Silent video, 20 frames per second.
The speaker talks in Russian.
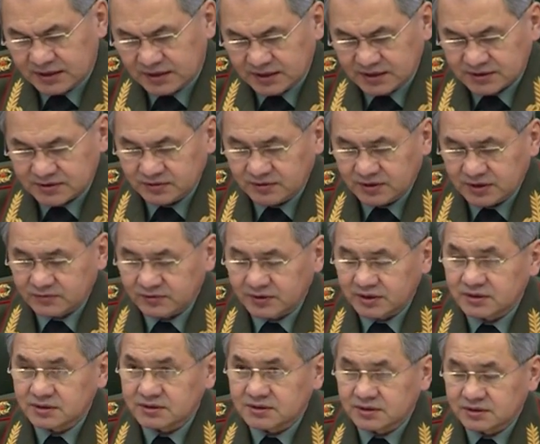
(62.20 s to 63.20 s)
развивать
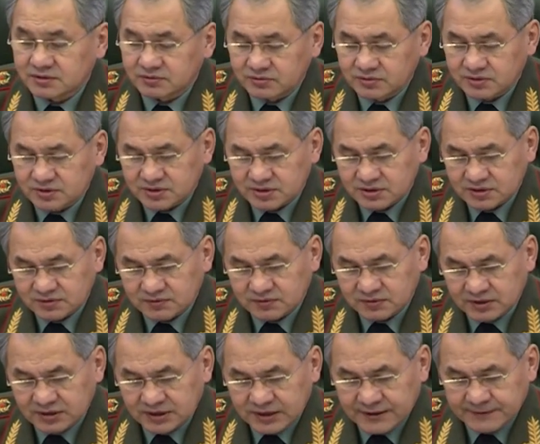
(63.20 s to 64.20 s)
военное сотрудничество
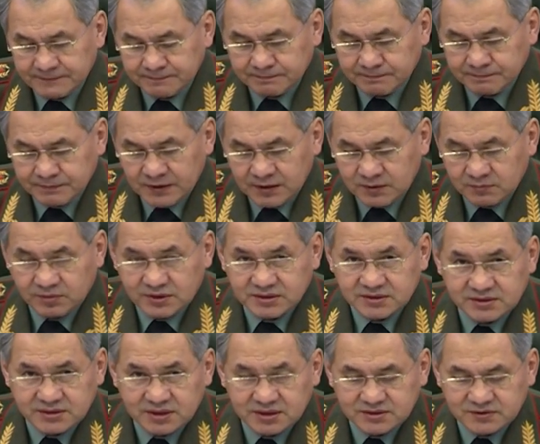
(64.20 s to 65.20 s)
на
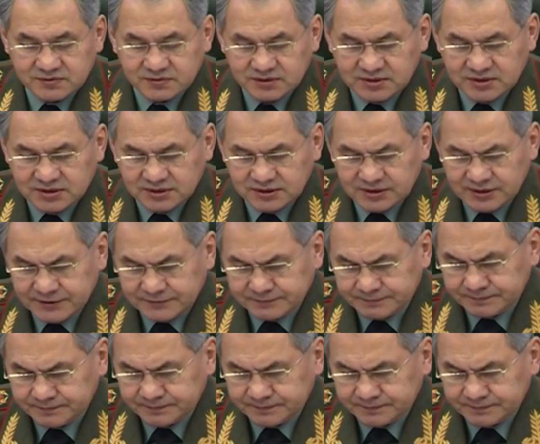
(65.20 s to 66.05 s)
пространстве СНГ.